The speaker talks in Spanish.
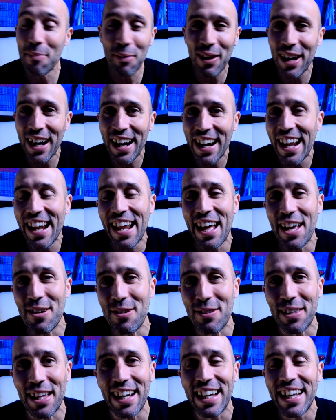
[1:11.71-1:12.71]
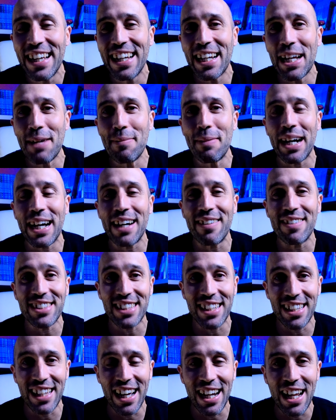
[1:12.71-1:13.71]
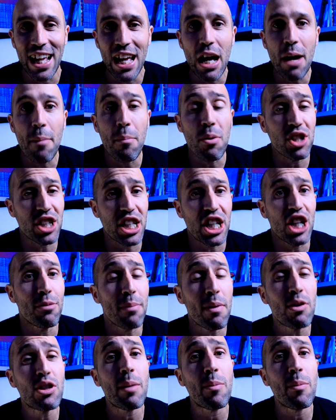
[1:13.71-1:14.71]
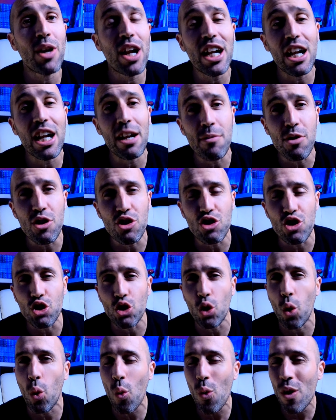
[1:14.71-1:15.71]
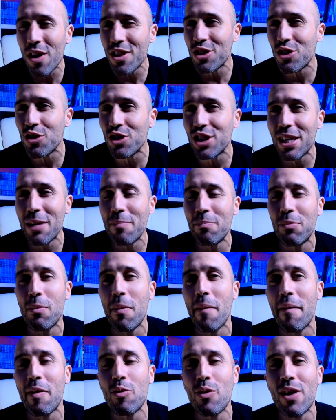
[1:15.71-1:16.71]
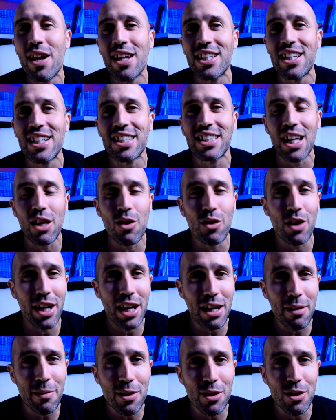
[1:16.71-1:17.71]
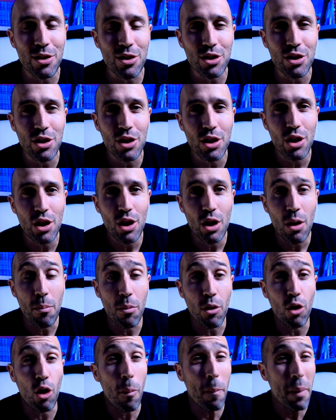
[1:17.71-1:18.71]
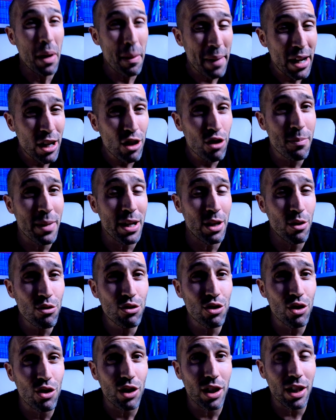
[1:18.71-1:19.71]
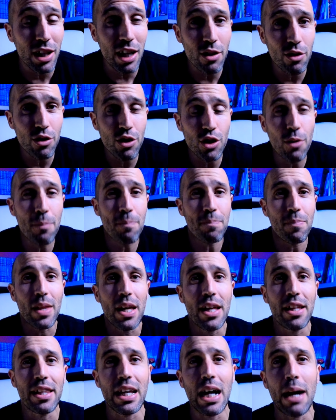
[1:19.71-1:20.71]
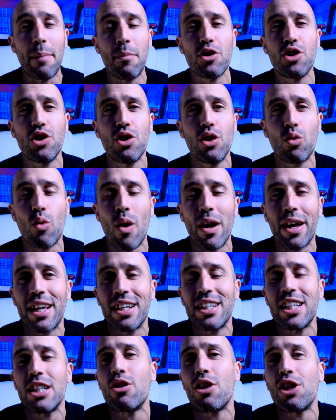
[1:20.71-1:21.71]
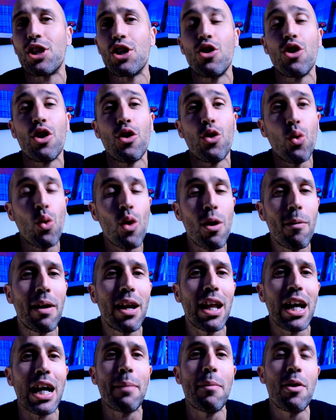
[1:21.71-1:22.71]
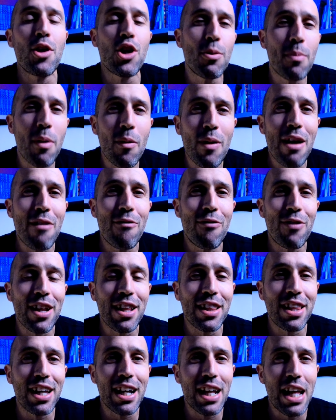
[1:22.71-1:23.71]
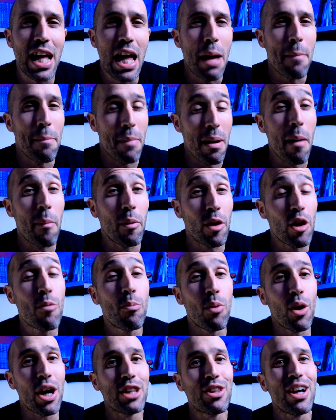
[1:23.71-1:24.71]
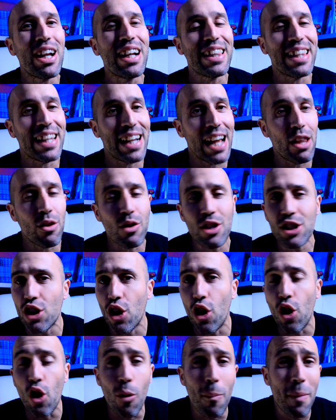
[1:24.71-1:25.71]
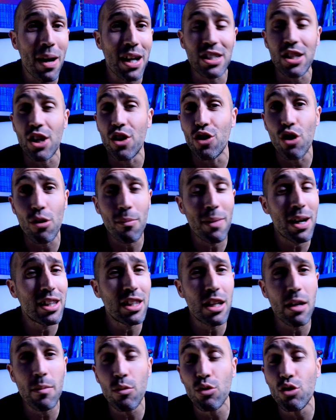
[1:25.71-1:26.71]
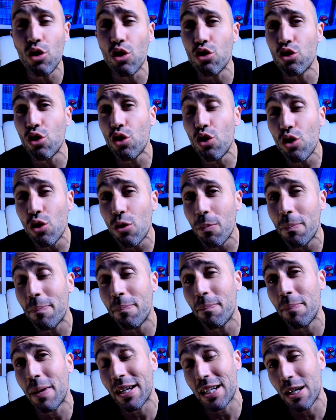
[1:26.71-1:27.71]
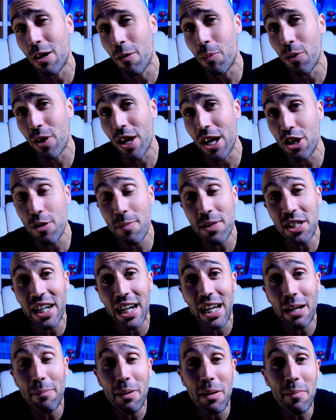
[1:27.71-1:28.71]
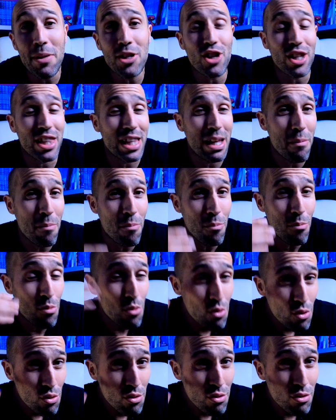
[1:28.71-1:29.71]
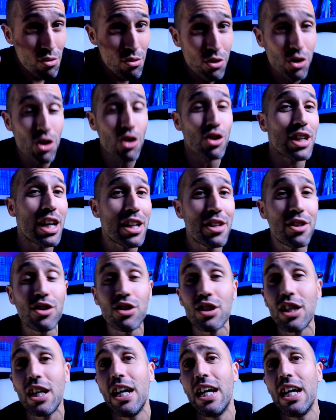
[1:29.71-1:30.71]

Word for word: por la gran ayuda que me acabas de dar. Pues si nos vamos a poner nerviosos, ¿cuánto tiempo me va a durar ese estado de nervios? Pues los primeros minutos, claro, yo, digamos yo, cualquier situación nueva a la que yo me voy a enfrentar me va a poner un poquito alterado, es lo más normal del mundo, todo pasado por ahí. Yo me saqué el permiso hace muchos años